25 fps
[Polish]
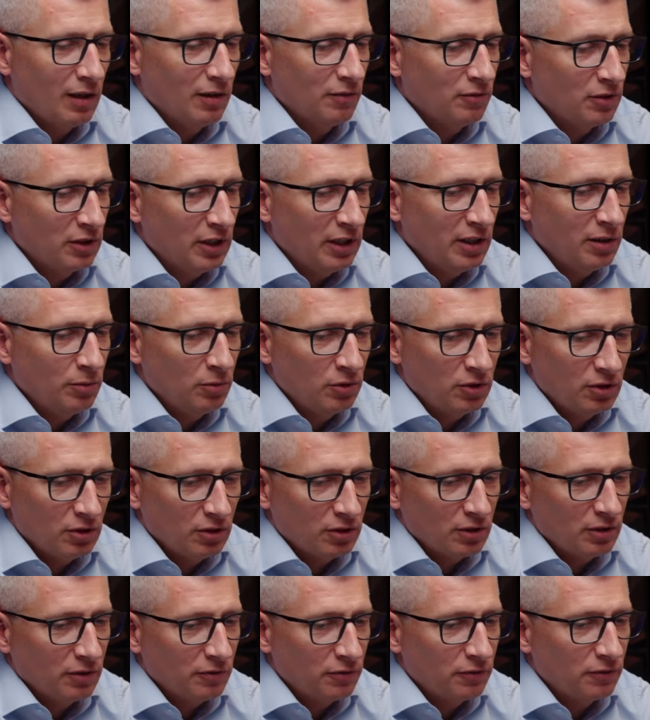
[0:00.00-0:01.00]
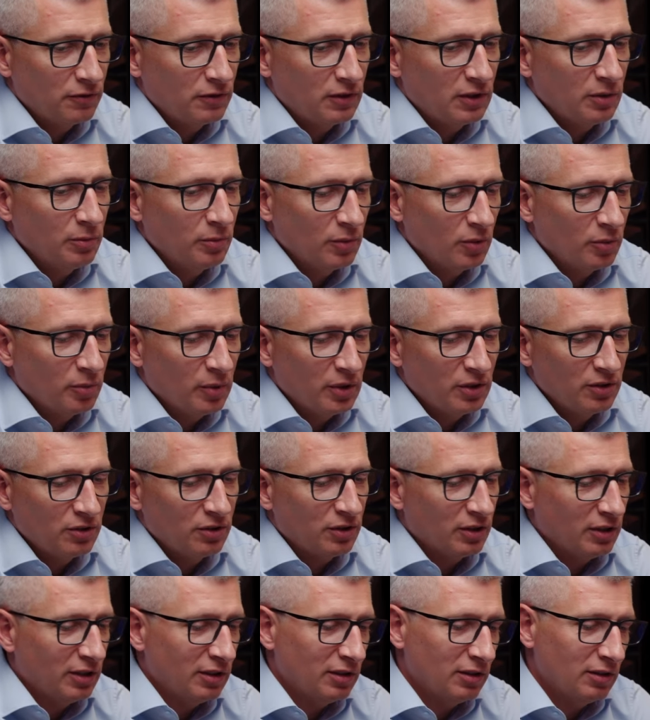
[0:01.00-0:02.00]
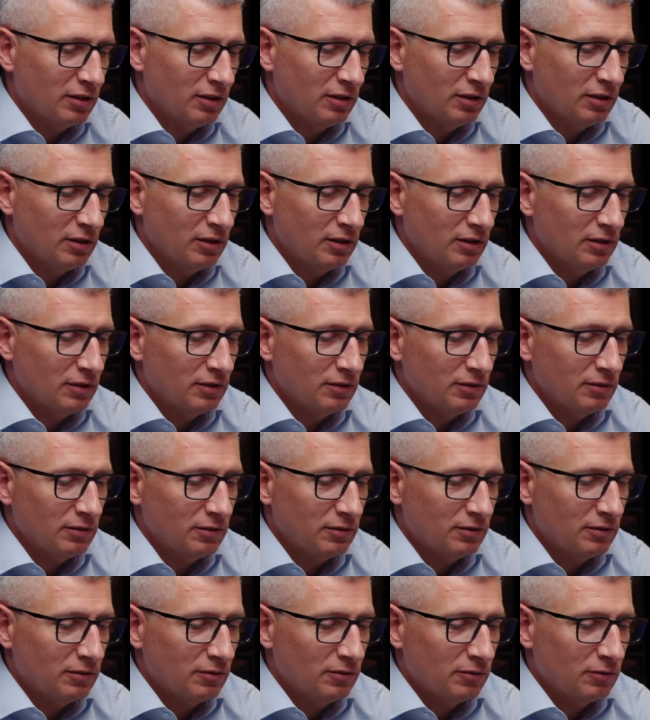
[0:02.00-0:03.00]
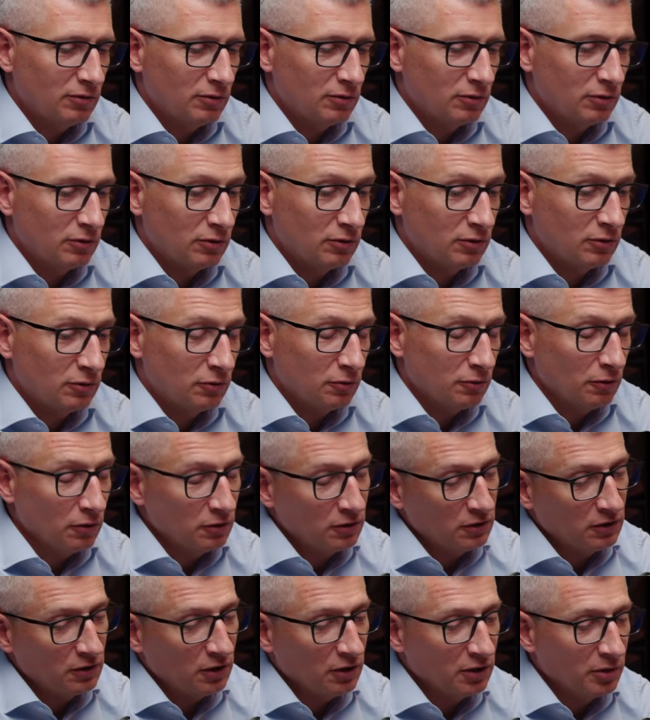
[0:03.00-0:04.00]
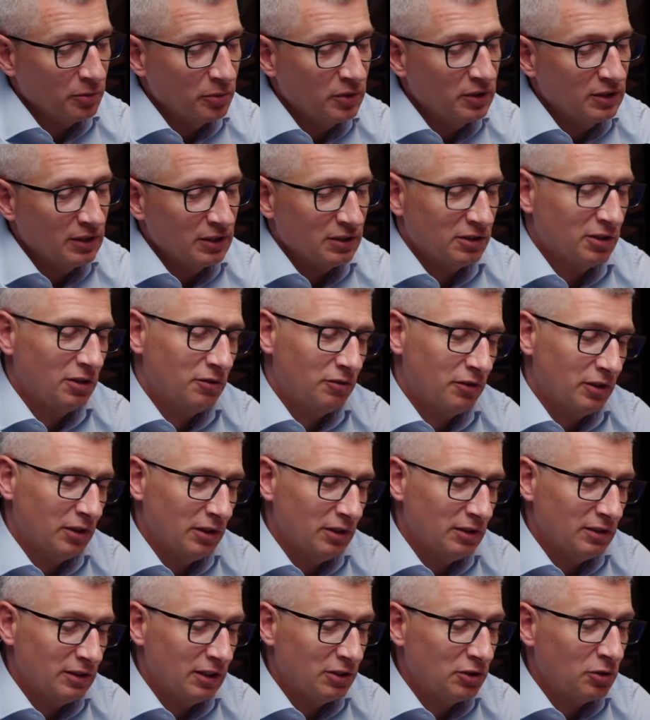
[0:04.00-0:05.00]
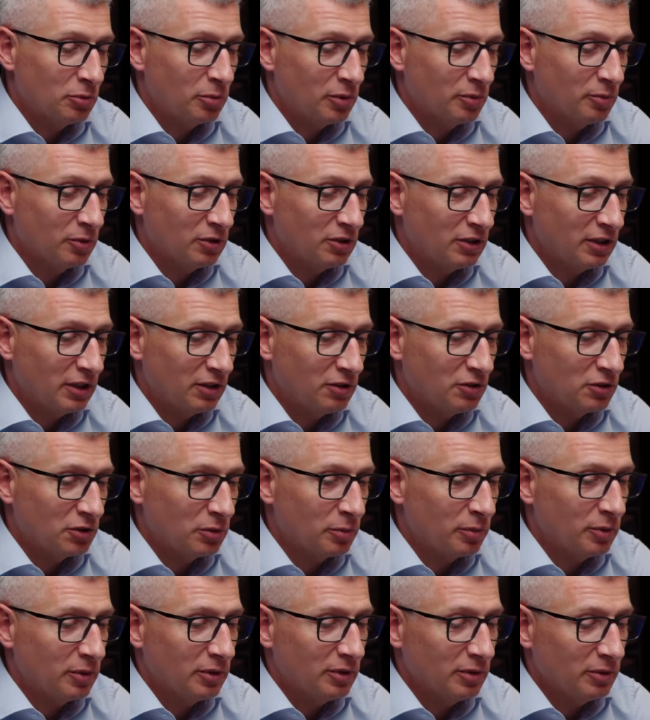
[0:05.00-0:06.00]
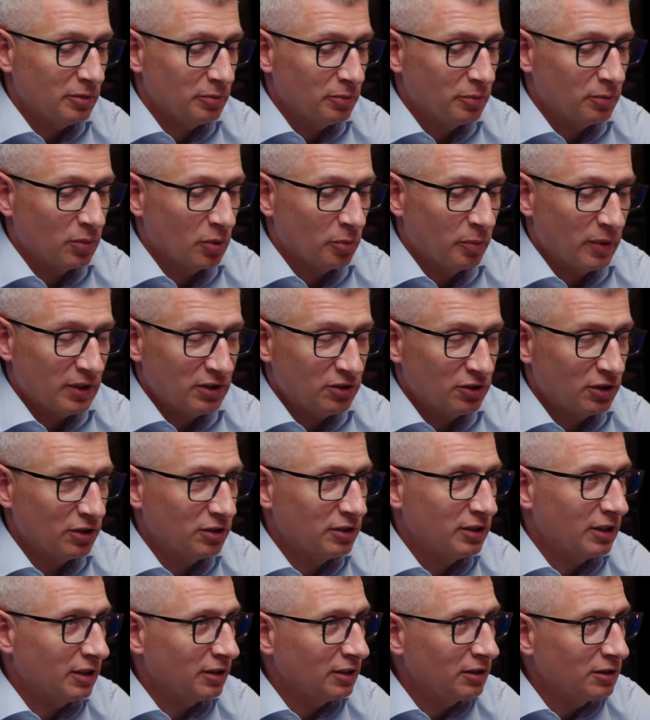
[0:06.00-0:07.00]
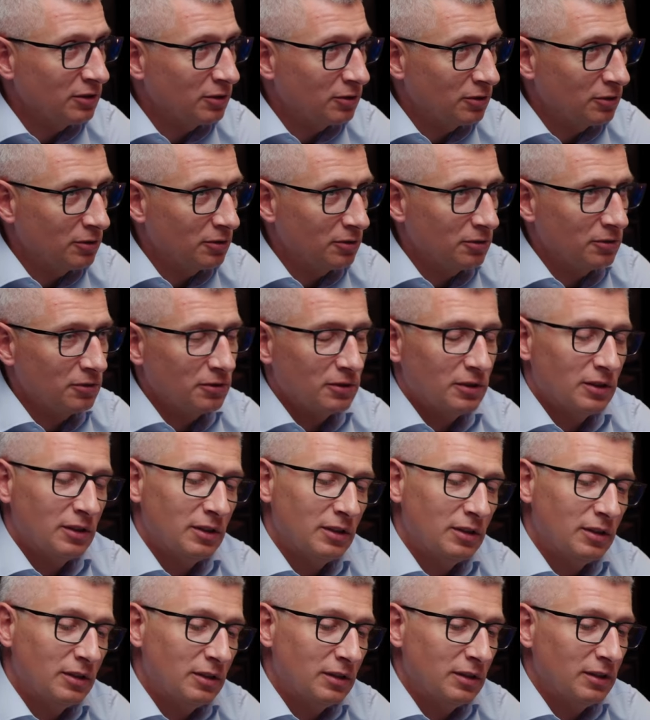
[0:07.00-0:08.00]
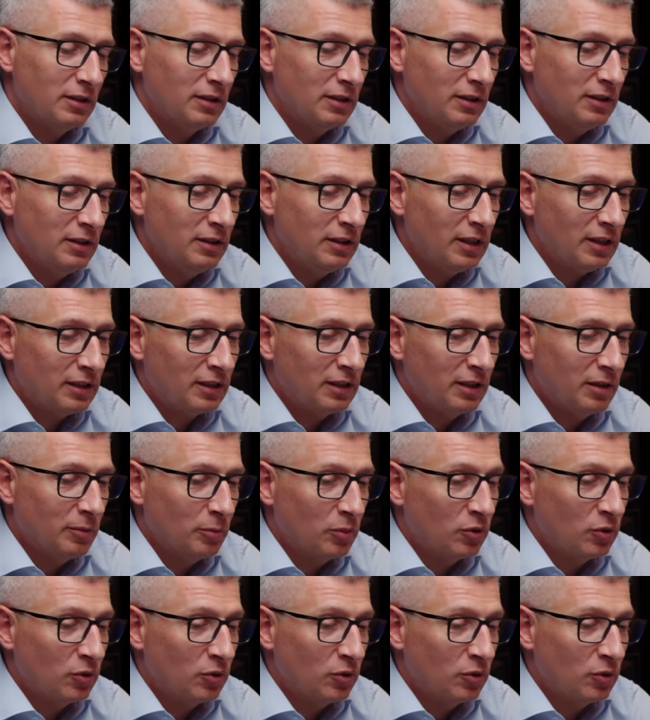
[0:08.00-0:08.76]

Wydaje mi się, że w tym momencie, y, tu od strony biznesowej, zacząłbym od tego, żeby popatrzeć na rynku, y, jakie